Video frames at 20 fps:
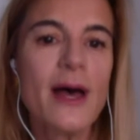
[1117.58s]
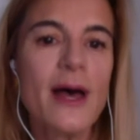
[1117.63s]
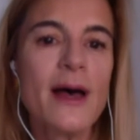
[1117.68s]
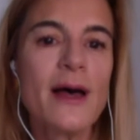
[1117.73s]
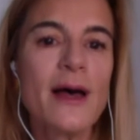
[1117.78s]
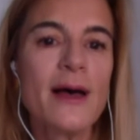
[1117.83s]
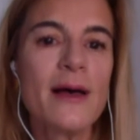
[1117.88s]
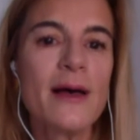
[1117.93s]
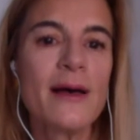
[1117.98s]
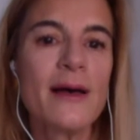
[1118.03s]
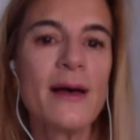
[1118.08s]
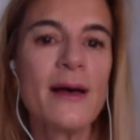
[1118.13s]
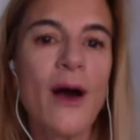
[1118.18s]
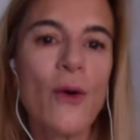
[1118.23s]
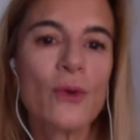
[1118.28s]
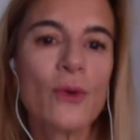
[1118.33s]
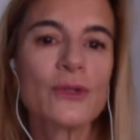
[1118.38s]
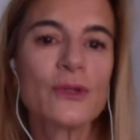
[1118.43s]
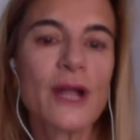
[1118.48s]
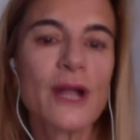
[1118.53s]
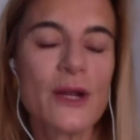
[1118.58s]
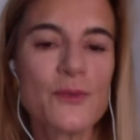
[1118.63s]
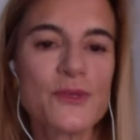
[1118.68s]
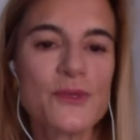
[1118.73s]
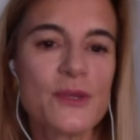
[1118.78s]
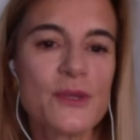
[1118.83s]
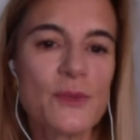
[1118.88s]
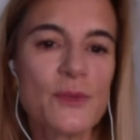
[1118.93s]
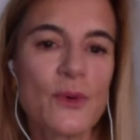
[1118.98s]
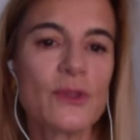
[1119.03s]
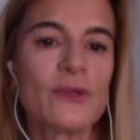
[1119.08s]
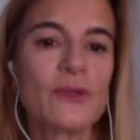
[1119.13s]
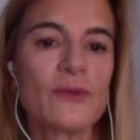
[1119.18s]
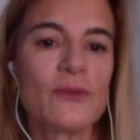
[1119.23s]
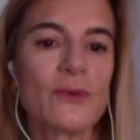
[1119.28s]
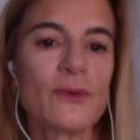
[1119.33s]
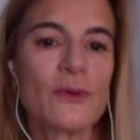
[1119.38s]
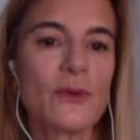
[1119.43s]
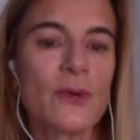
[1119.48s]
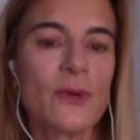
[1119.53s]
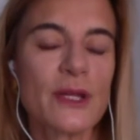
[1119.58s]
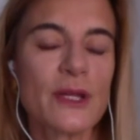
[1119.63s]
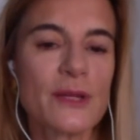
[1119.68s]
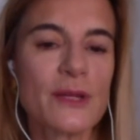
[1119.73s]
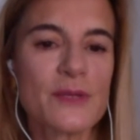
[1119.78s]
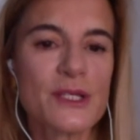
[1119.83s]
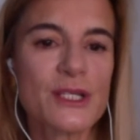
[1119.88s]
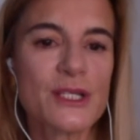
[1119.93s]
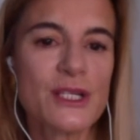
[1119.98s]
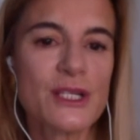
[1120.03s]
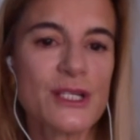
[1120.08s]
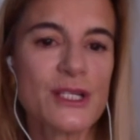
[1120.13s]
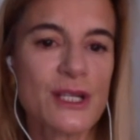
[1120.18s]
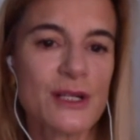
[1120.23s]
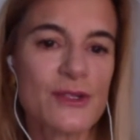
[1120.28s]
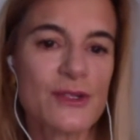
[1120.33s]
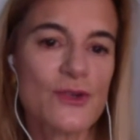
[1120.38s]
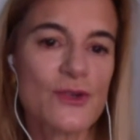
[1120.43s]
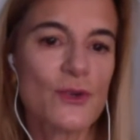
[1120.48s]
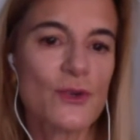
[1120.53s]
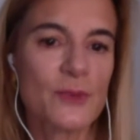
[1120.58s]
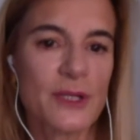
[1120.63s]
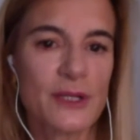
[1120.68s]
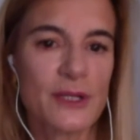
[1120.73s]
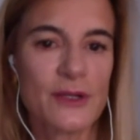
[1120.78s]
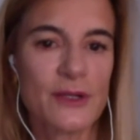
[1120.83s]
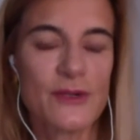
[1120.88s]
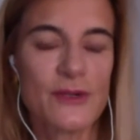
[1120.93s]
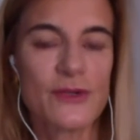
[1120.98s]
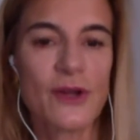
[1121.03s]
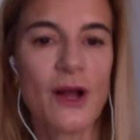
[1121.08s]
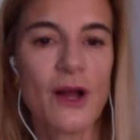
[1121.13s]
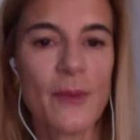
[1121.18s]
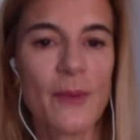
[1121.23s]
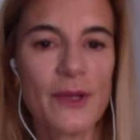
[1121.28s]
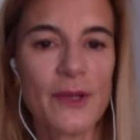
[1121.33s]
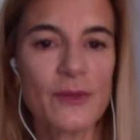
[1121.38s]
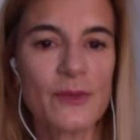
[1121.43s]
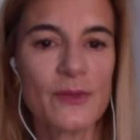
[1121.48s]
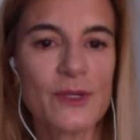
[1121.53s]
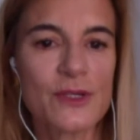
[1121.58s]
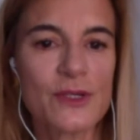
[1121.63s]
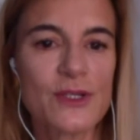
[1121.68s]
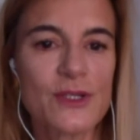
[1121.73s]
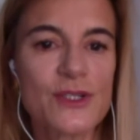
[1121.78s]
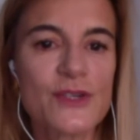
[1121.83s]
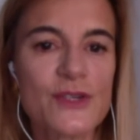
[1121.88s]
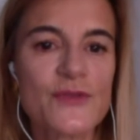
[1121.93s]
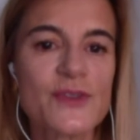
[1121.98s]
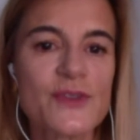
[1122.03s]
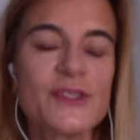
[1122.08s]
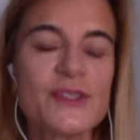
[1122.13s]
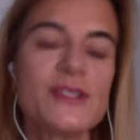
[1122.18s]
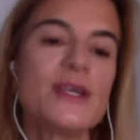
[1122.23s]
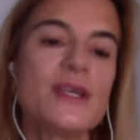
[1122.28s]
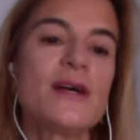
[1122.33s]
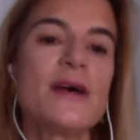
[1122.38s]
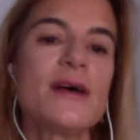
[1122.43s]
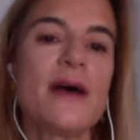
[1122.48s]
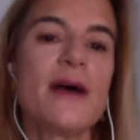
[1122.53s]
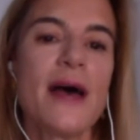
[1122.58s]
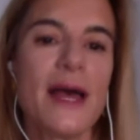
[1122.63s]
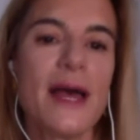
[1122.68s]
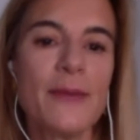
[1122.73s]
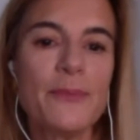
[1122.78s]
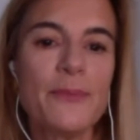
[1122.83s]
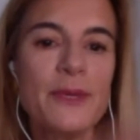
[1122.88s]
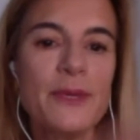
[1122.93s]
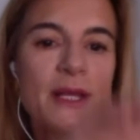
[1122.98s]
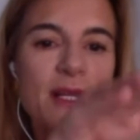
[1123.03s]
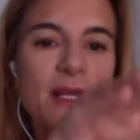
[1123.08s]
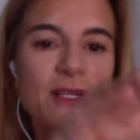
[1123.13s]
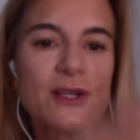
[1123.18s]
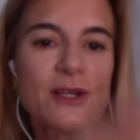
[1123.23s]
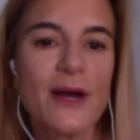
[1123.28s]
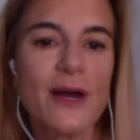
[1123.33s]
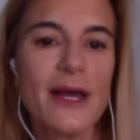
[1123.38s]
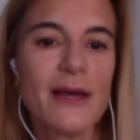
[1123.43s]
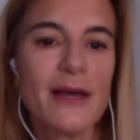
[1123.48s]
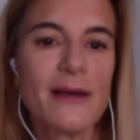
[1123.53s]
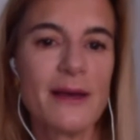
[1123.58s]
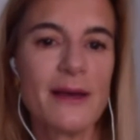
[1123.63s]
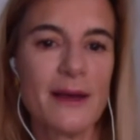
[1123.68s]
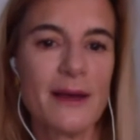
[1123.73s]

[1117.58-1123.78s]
Uh, ao contrário, por exemplo, quando guardamos as t-shirts, como tradicionalmente muitas vezes se fazia, em pilhas, não é?